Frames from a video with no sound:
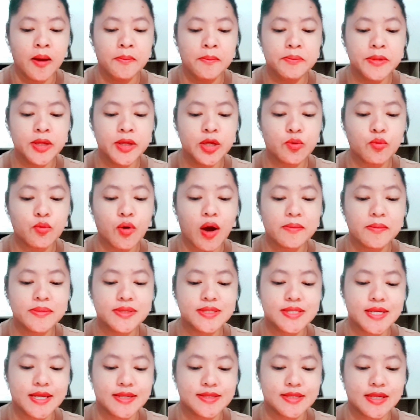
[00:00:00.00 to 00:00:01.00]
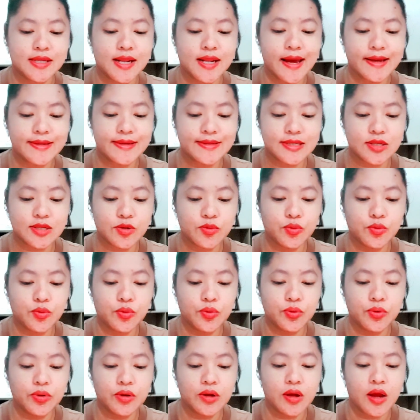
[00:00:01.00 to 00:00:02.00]
มีความเสียสละสูง
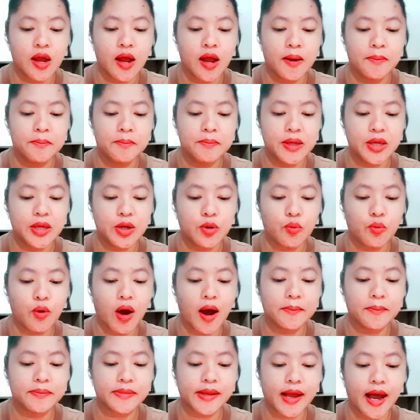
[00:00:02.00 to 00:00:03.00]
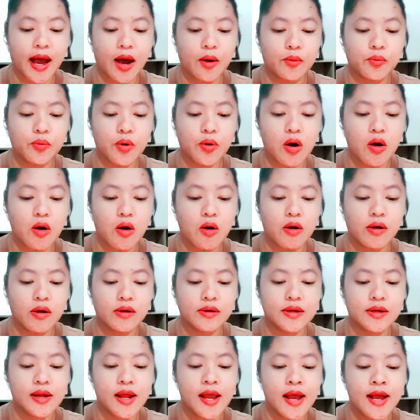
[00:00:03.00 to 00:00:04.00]
มีความทาวร
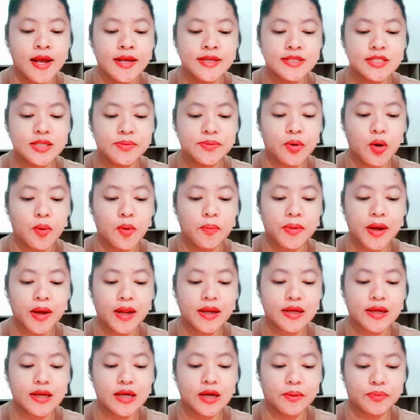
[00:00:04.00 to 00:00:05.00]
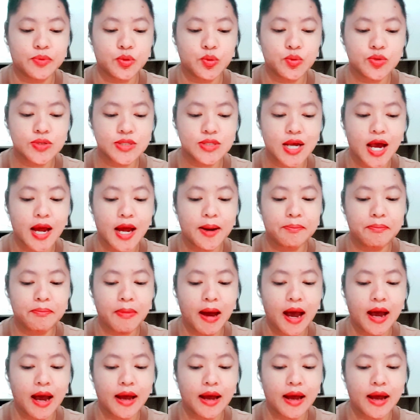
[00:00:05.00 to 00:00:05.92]
จะพบกันเกือบทุกชาติไป